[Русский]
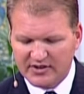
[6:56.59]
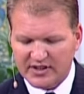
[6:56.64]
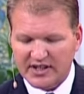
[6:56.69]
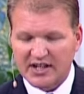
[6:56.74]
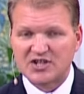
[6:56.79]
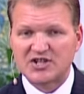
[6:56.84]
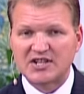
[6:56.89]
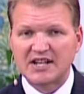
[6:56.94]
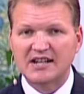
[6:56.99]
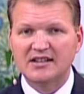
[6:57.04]

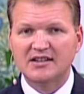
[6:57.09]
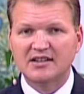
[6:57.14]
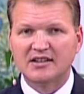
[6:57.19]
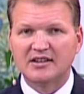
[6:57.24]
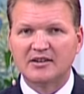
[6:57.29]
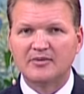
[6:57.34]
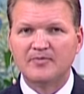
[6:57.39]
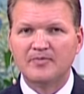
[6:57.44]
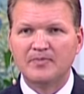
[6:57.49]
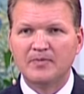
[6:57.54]

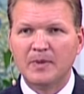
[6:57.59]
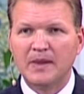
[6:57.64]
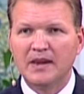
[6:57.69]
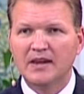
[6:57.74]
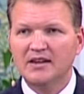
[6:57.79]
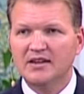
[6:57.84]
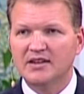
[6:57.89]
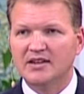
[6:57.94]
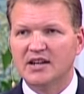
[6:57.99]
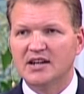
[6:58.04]
выражение
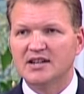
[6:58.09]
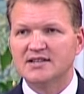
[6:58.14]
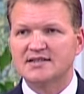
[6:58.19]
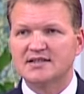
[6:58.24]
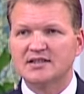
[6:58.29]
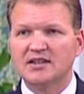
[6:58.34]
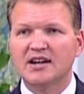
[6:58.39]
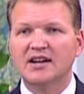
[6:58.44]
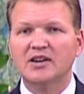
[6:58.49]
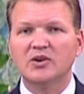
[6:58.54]
«я
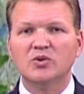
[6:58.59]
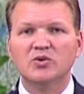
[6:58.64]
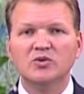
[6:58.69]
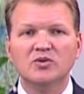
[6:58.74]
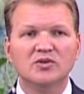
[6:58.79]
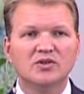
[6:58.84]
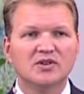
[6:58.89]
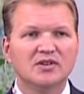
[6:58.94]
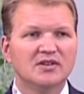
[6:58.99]
знаю,